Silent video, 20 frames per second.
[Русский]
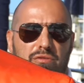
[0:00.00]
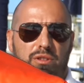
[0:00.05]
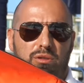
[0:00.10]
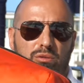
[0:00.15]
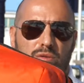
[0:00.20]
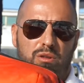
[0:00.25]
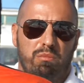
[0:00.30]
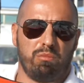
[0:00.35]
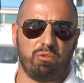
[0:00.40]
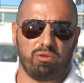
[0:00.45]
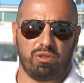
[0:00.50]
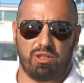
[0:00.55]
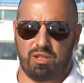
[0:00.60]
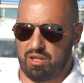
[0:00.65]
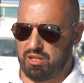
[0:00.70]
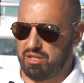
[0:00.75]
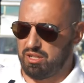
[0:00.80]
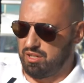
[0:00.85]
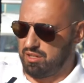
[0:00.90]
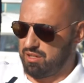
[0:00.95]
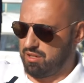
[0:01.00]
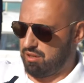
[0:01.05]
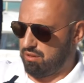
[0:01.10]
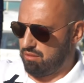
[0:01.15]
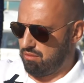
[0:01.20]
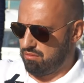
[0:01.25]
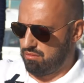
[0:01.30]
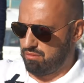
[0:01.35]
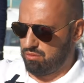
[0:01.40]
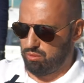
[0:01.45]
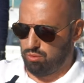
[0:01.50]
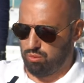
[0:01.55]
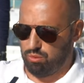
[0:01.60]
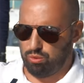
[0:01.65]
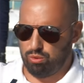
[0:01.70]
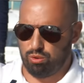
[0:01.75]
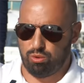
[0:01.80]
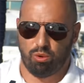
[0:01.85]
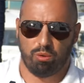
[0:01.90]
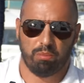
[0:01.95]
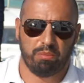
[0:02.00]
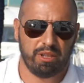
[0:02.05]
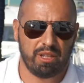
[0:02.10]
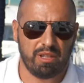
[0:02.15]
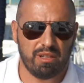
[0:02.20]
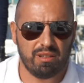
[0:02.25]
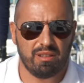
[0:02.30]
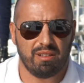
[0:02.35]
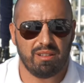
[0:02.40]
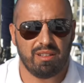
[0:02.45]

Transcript: в котором он хранится, удобный.